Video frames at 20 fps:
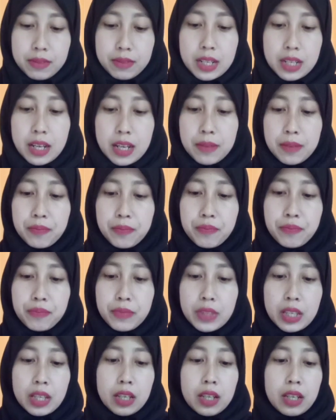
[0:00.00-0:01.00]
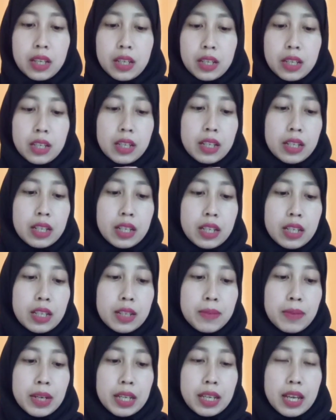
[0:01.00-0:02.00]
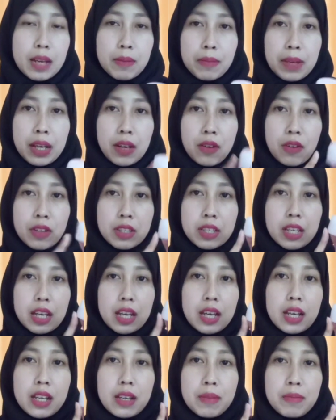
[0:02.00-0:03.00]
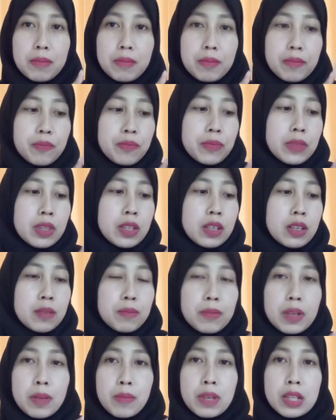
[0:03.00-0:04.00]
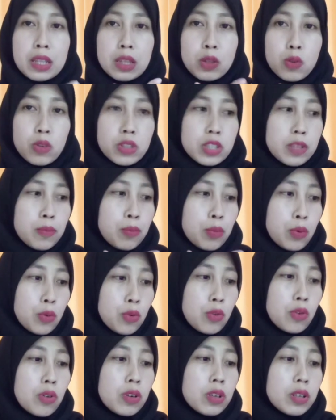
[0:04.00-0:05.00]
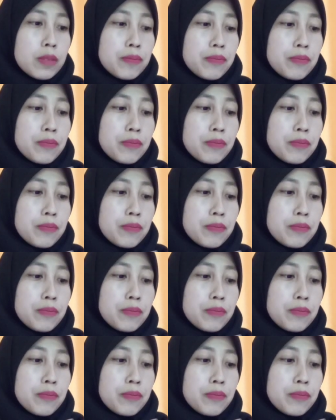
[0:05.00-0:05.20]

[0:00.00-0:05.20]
Nah, ini bagian mekonya berbentuk cepuk.